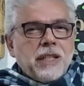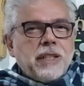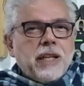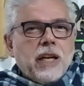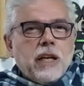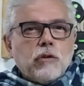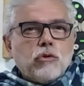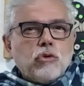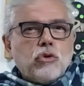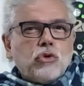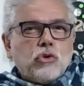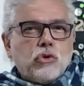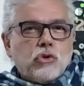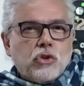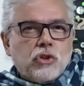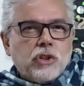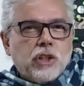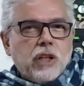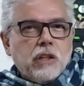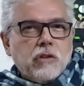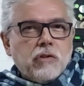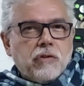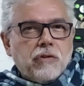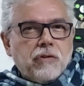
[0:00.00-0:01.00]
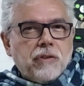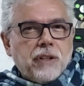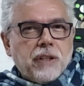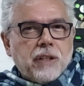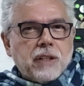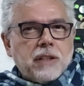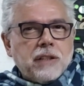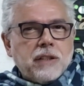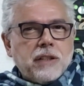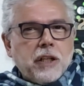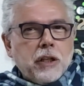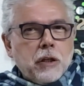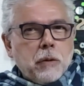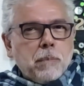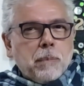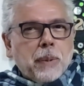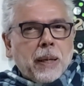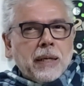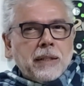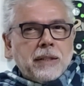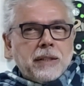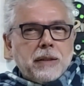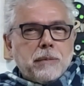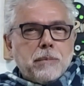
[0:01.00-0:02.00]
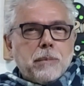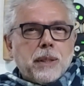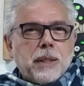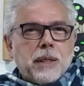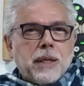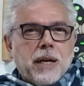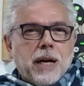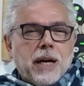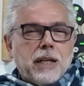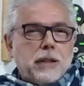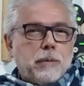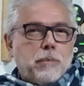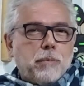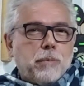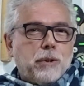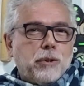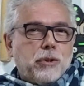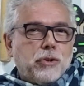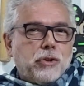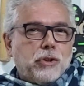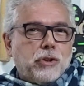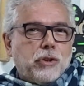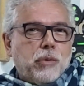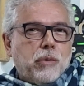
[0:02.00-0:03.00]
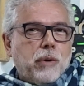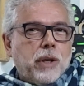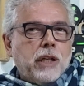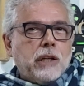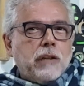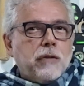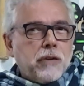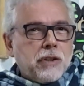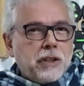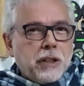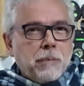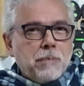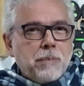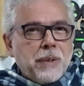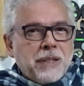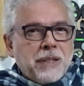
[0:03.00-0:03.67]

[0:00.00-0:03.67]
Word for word: que tenha um sustento financeiro para te bancar depois dos 50, você